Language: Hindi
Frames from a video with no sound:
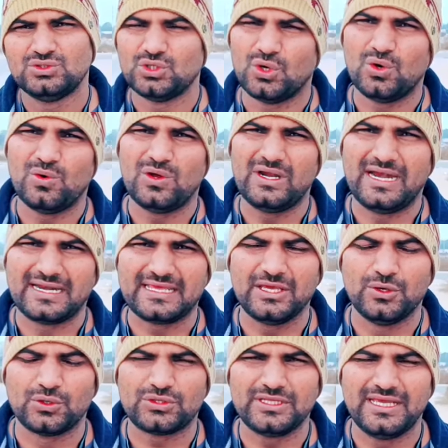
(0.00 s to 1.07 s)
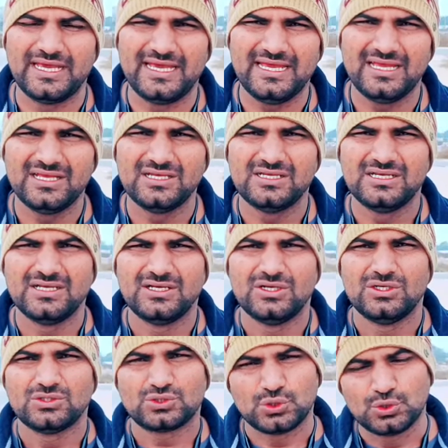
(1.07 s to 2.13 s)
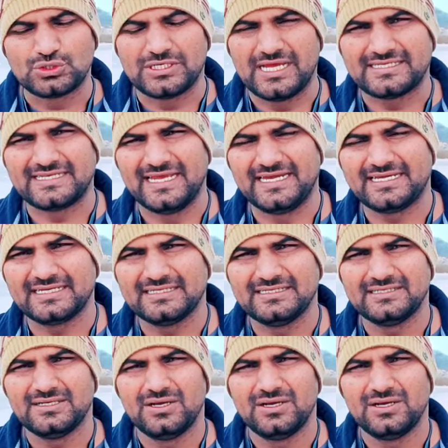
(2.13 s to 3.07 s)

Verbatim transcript: जो वो लड़की होती है सूचना सेठ